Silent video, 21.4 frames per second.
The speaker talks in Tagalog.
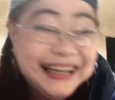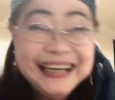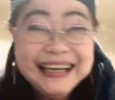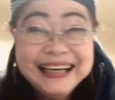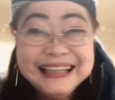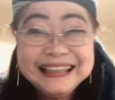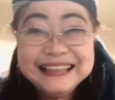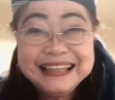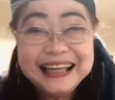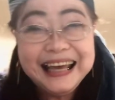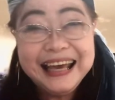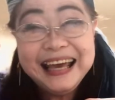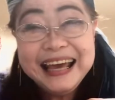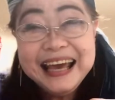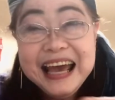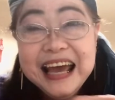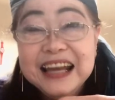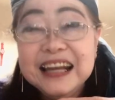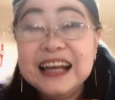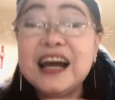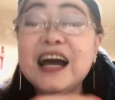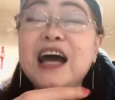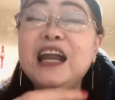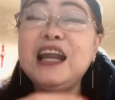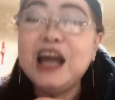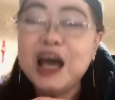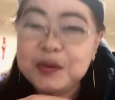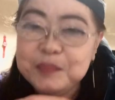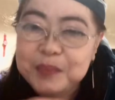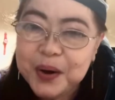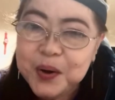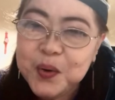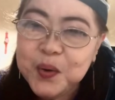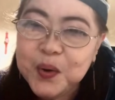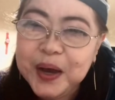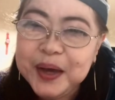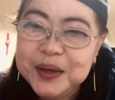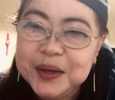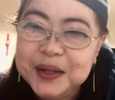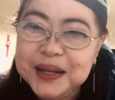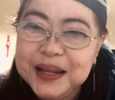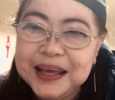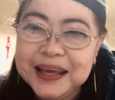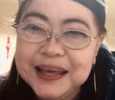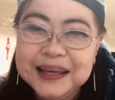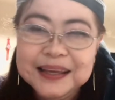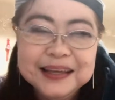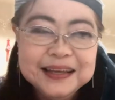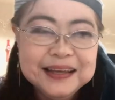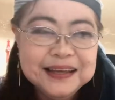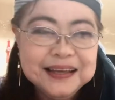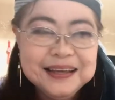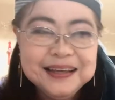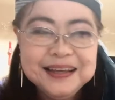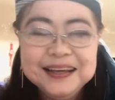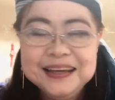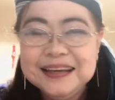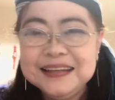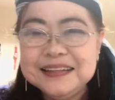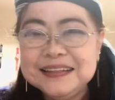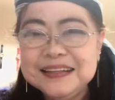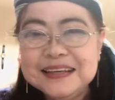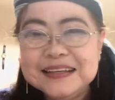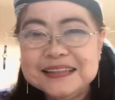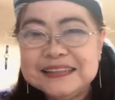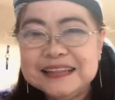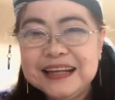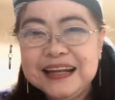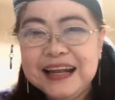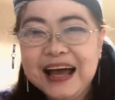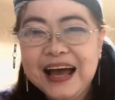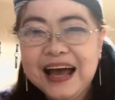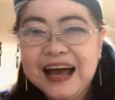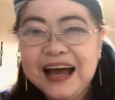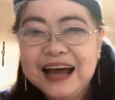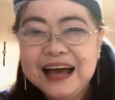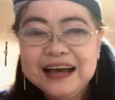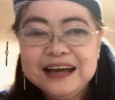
Hindi. Naka-live ako ngayon eh. Hindi sila ah.